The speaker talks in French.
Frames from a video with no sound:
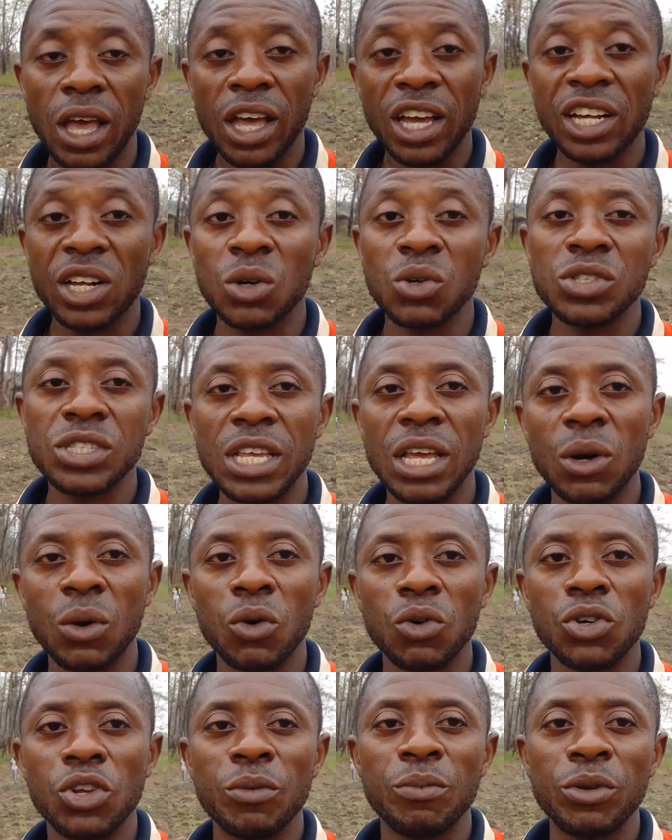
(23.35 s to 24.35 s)
Un conseil
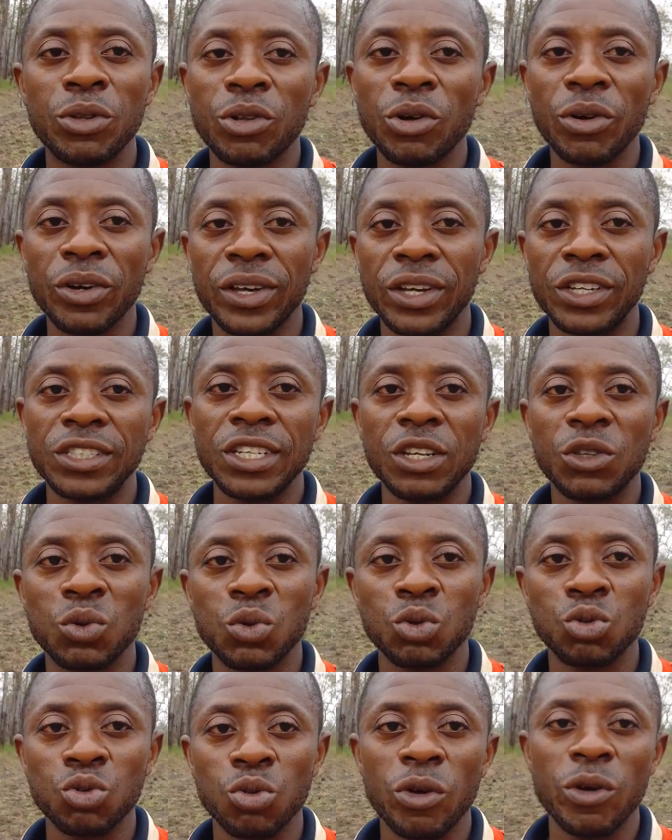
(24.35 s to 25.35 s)
aux débutants que j'ai
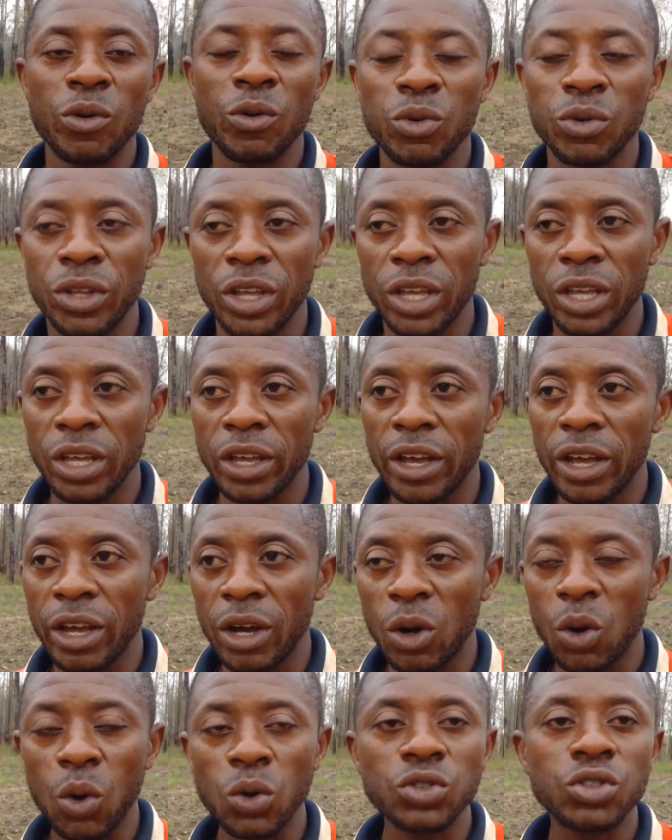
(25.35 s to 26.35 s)
toujours écouté.
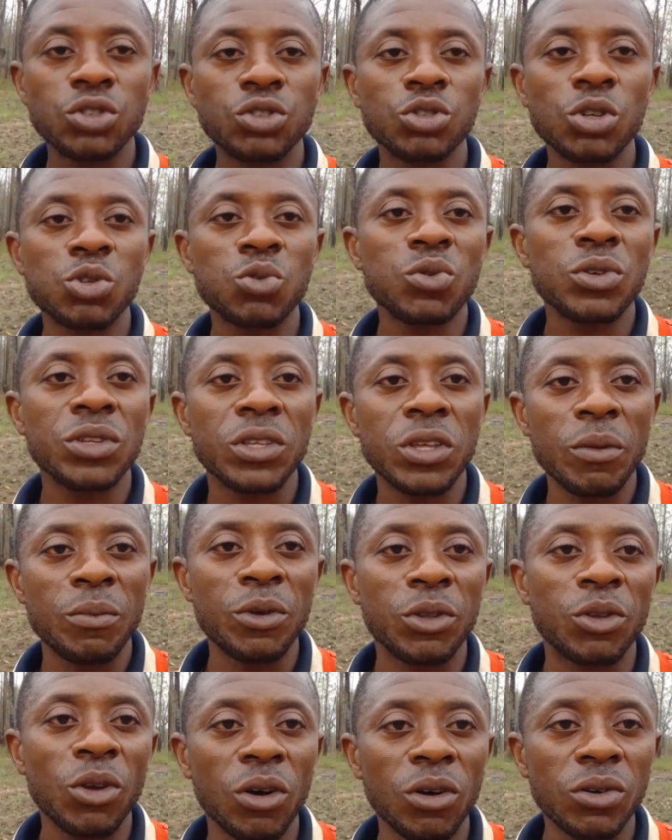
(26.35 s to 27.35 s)
Coach, je suis
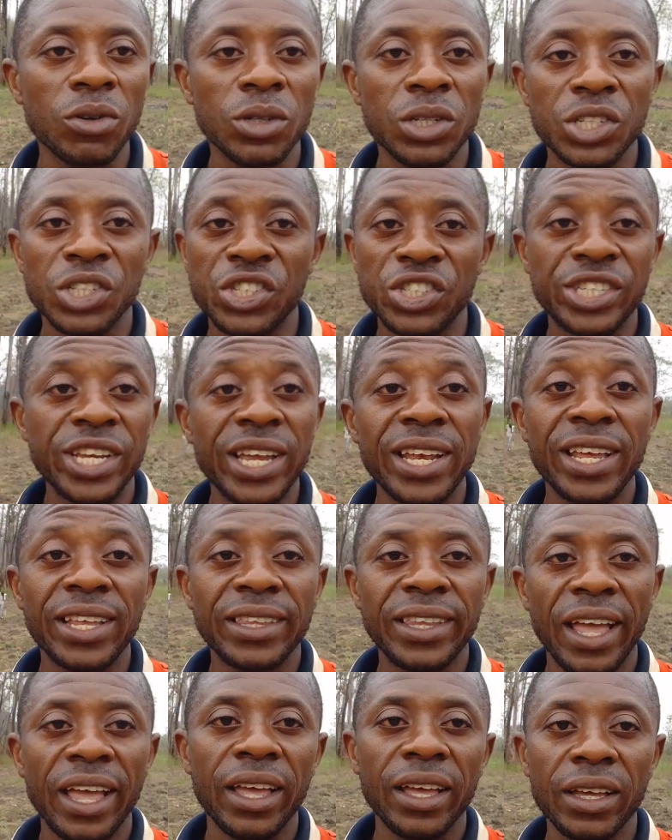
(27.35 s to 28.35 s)
débutant, j'ai
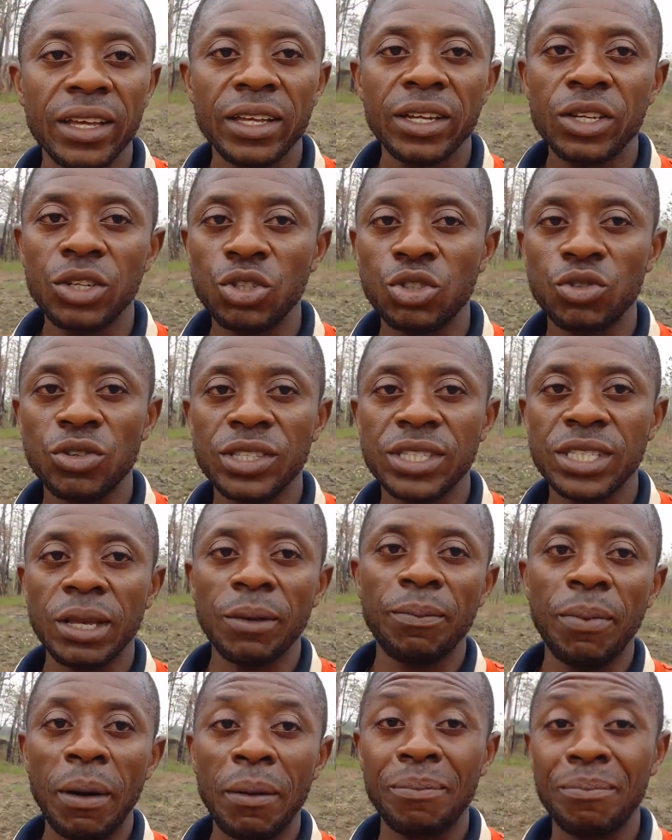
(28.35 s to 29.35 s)
des terres, je ne
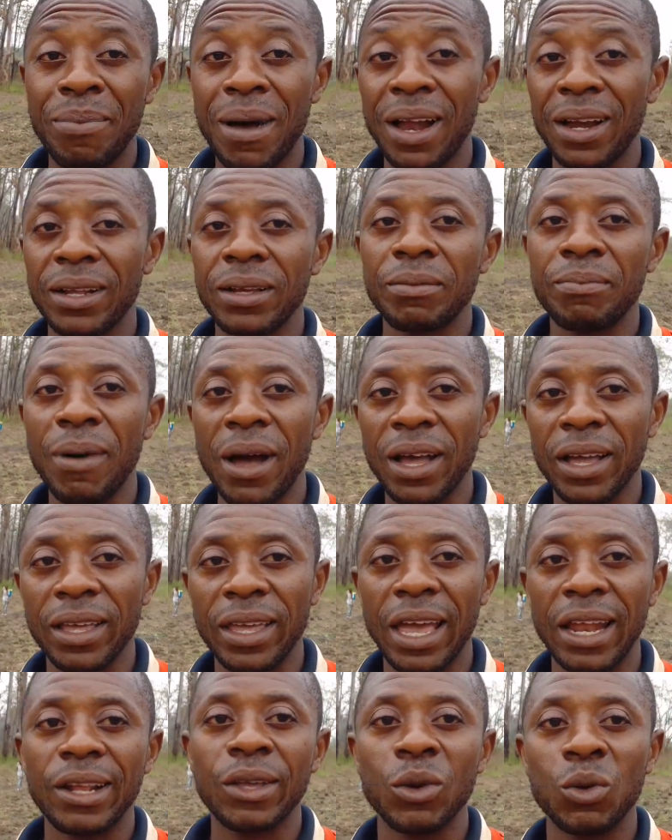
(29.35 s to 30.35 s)
sais pas
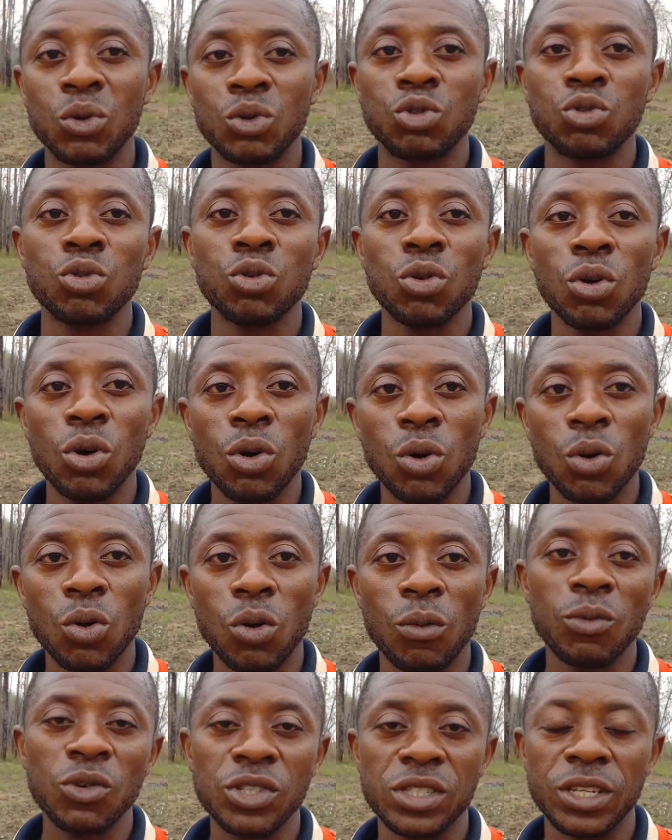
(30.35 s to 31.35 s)
par, quelle culture
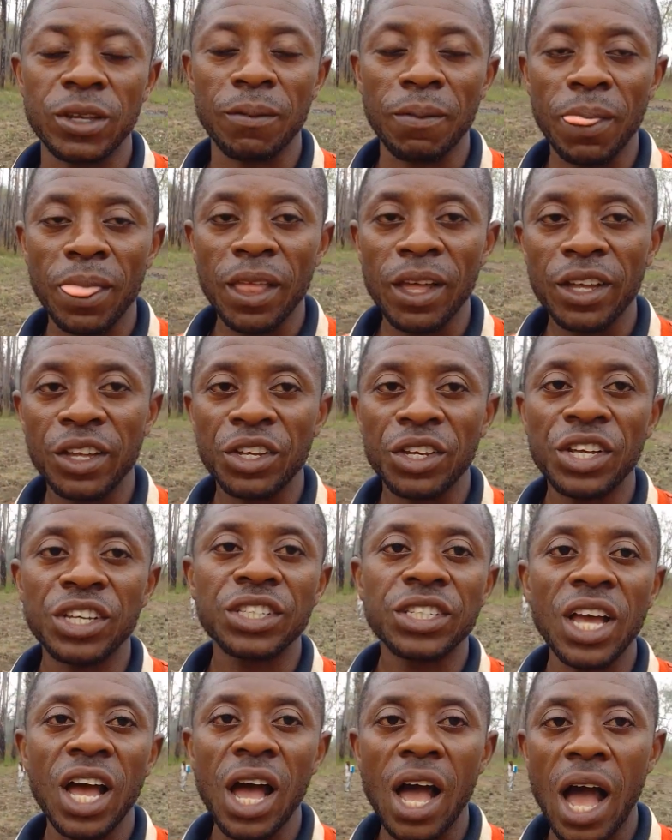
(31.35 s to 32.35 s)
commencer.
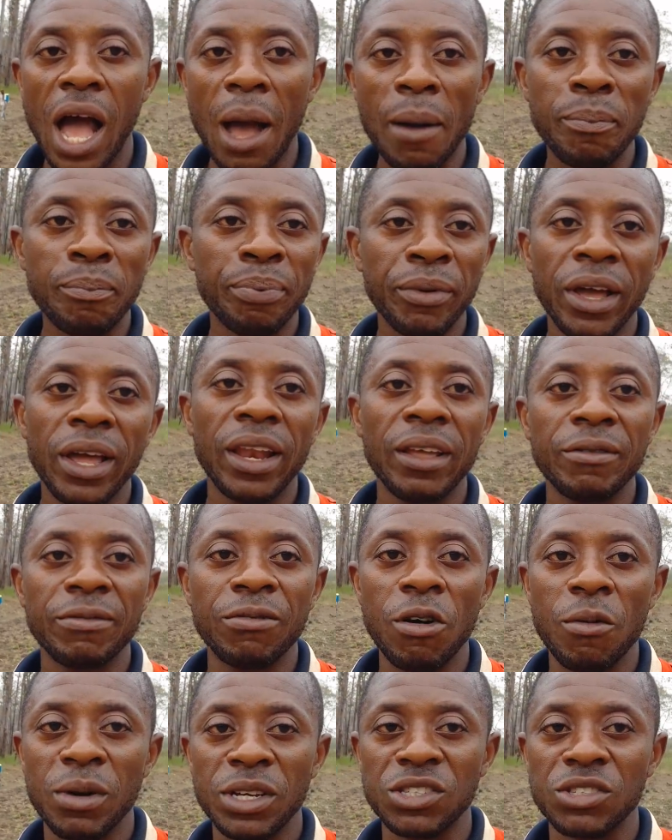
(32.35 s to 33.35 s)
Déjà, après
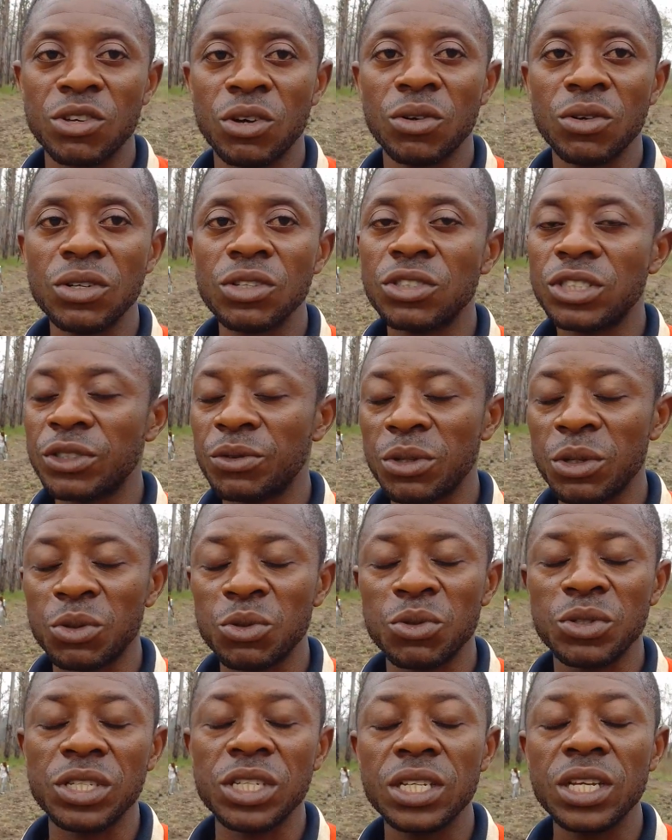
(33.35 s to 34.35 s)
l'information, je vous ai
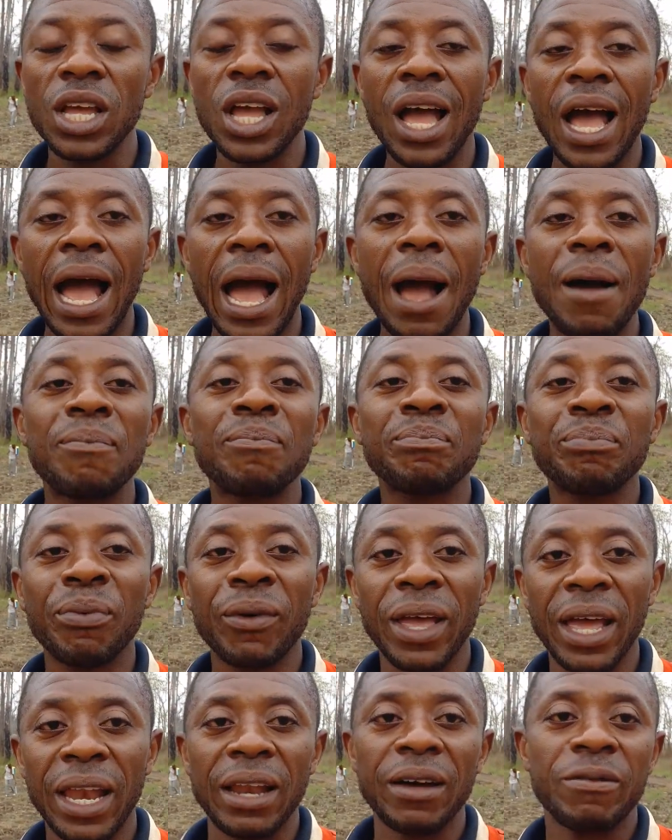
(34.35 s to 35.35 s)
toujours dit,
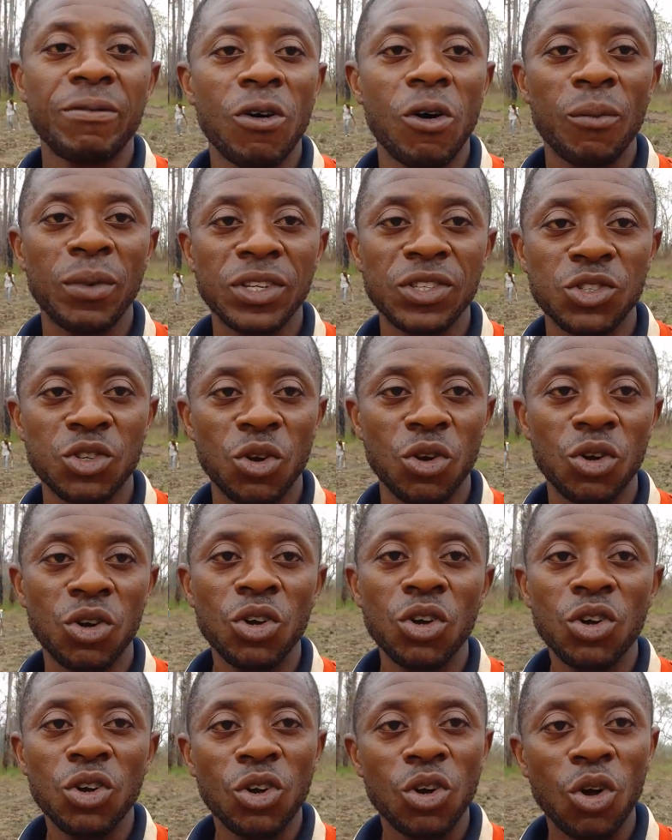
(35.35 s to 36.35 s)
après la formation,
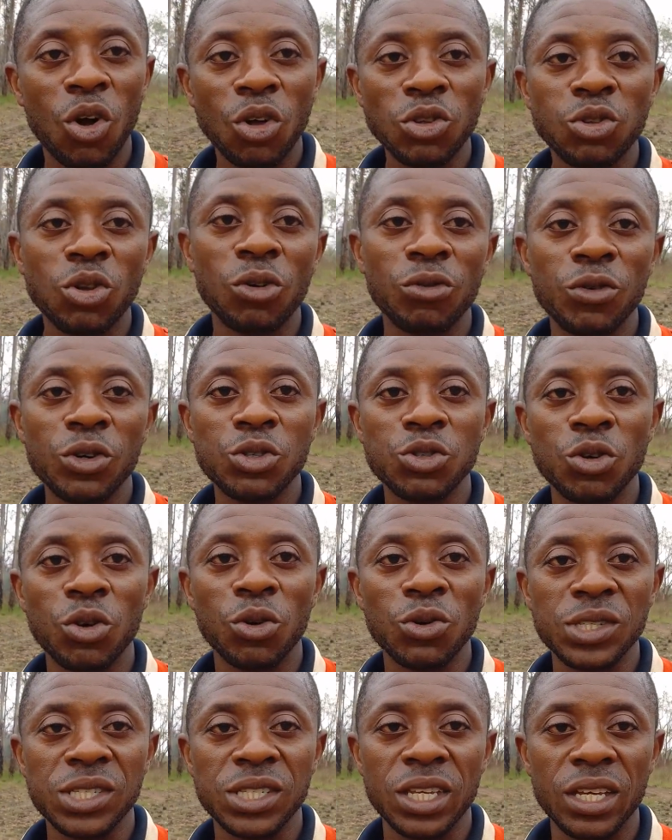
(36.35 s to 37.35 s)
quand on veut
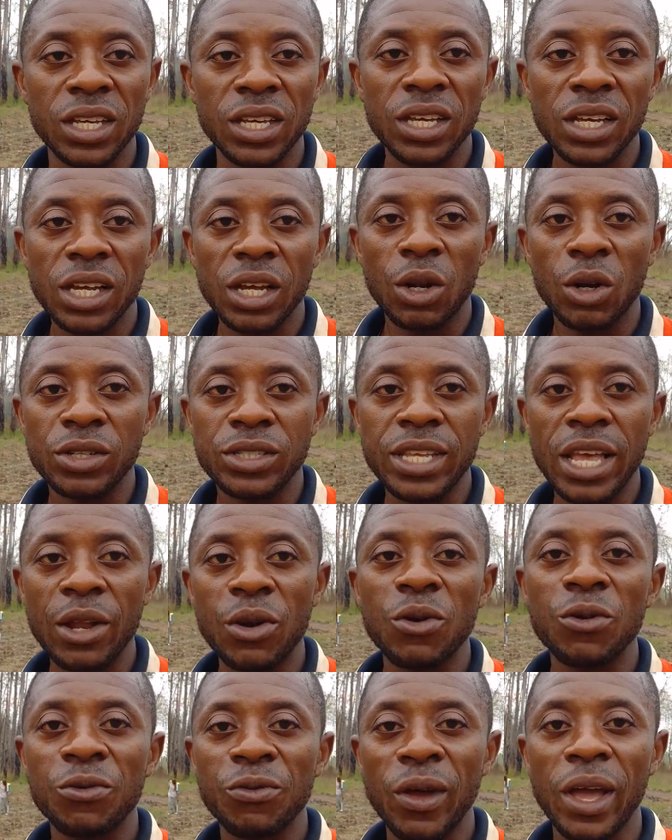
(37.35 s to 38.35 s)
se lancer,
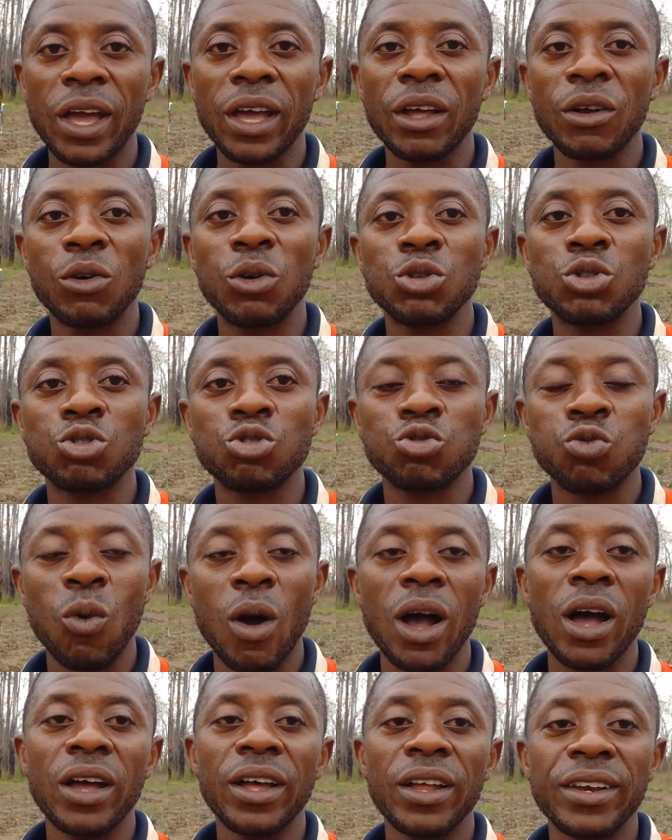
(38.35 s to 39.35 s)
c'est de faire le
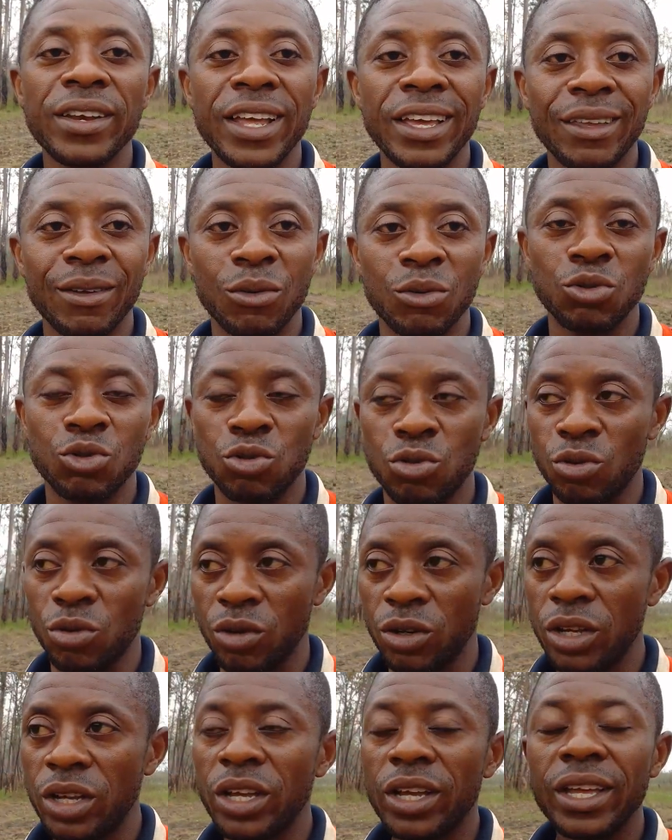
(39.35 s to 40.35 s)
choix des cultures.